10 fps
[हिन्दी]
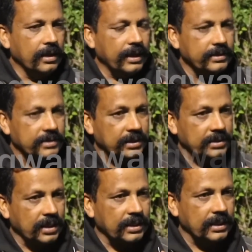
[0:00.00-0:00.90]
लेकिन
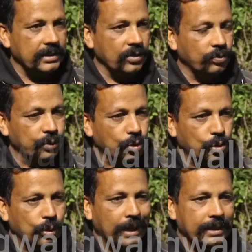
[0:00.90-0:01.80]
शिक्षक के लिए
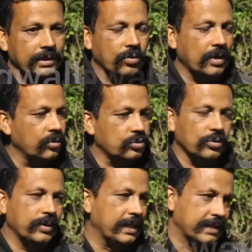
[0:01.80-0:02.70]
उपयुक्त होगा कि नहीं होगा
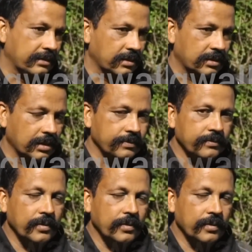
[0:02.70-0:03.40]
उसको नहीं जान सकते